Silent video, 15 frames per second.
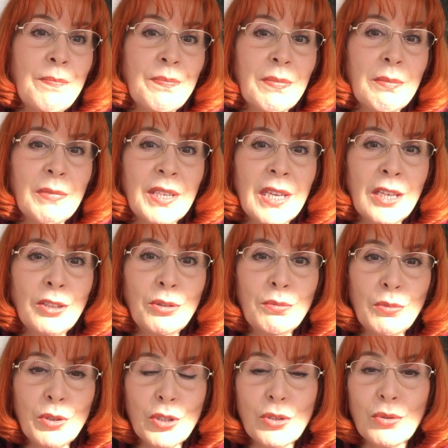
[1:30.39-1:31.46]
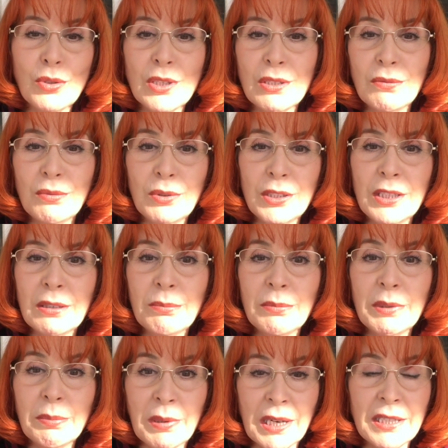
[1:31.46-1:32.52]
Я думаю, что сегодня
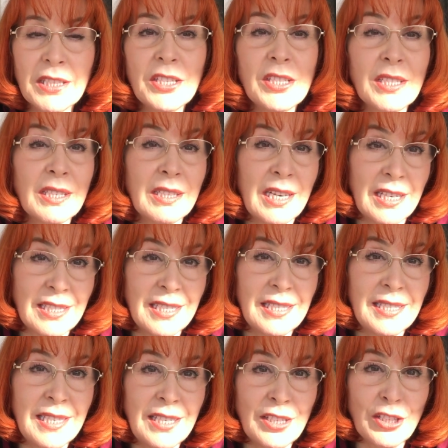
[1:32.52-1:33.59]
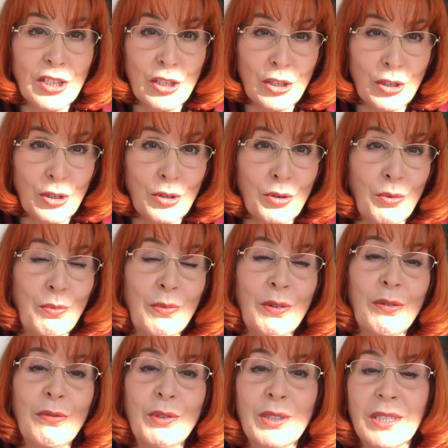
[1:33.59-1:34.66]
мы практически каждый день же
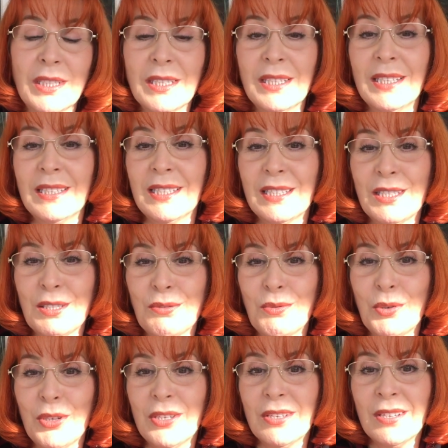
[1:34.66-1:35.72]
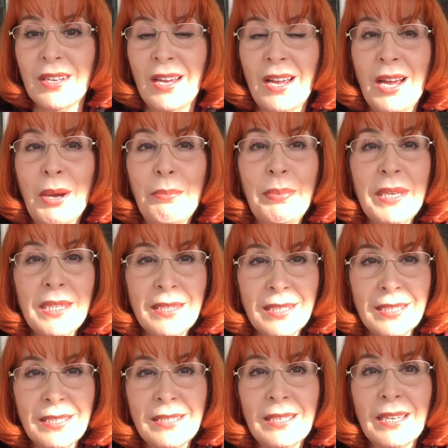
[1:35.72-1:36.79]
жжем вот этот свой пит,
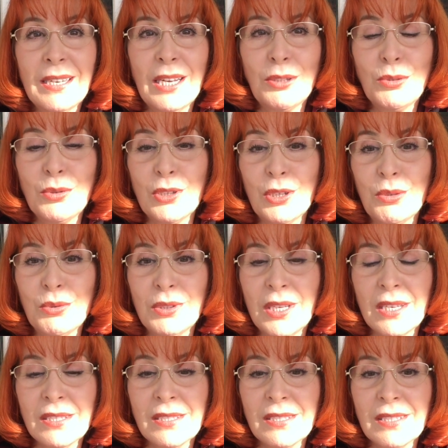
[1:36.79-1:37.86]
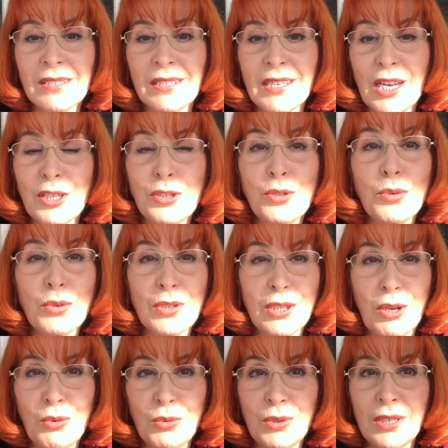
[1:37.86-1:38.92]
который у нас костер
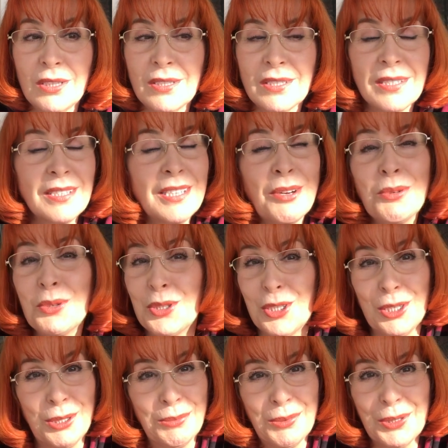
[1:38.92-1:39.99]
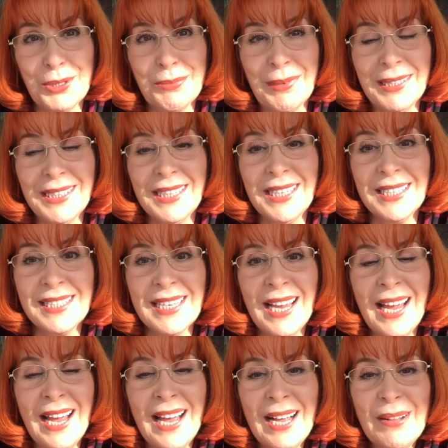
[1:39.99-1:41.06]
на улице. Я очень люблю смотреть
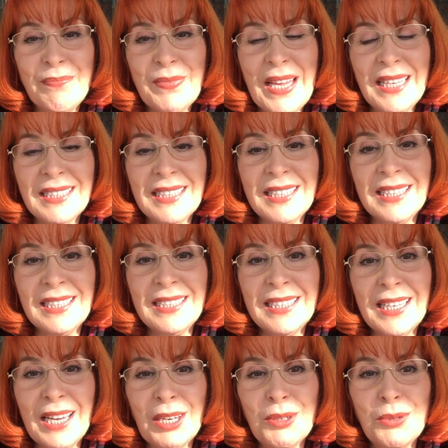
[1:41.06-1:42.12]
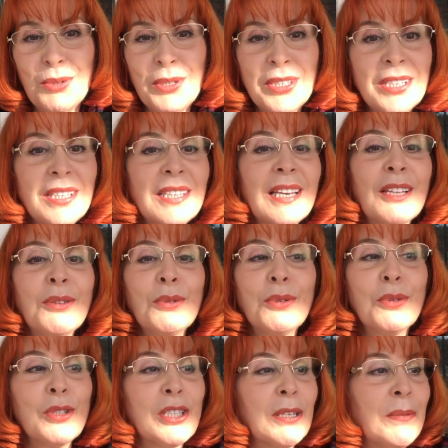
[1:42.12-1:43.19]
на открытые огонь. И я
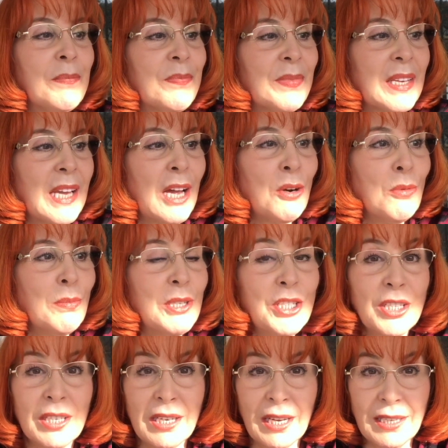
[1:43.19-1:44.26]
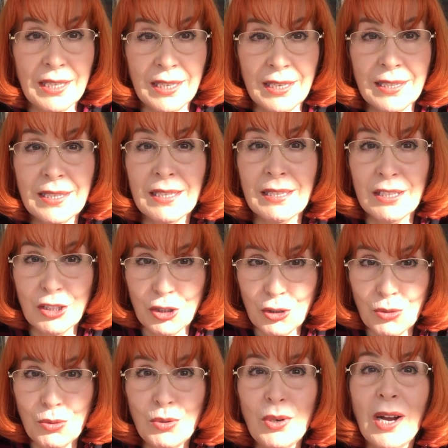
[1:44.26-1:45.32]
тут уже коробочки какие-то
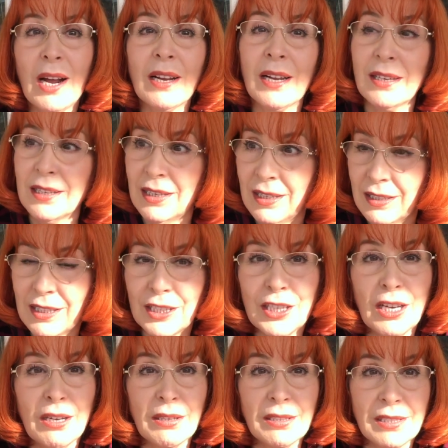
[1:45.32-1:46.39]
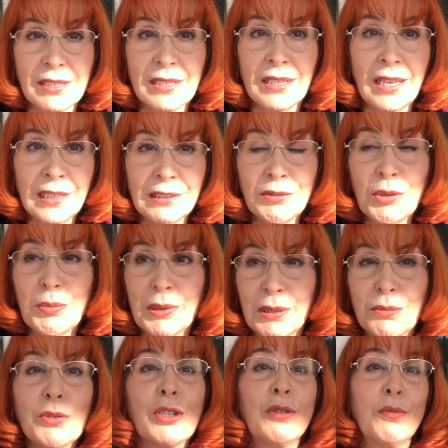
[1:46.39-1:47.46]
жгу, а какие-то я складываю,
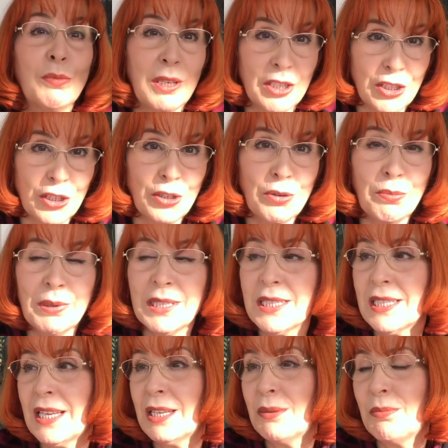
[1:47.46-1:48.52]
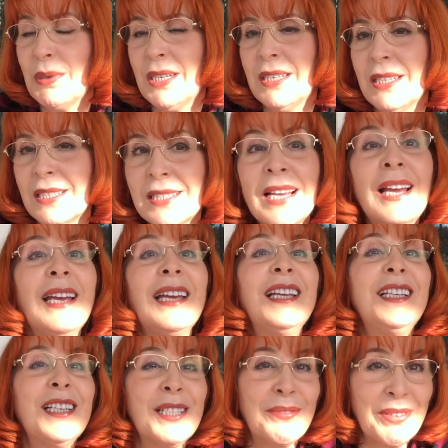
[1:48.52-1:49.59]
потому что у меня же еще предстоит переезд. И
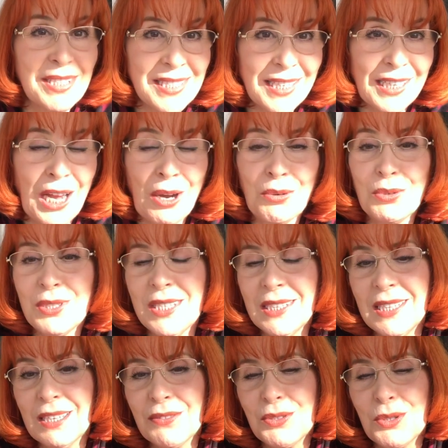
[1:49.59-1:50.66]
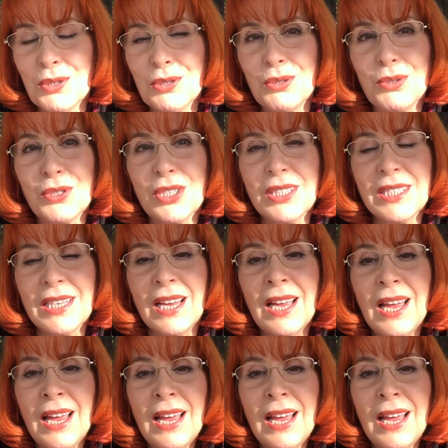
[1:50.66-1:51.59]
неизвестно, как у деток все сложится.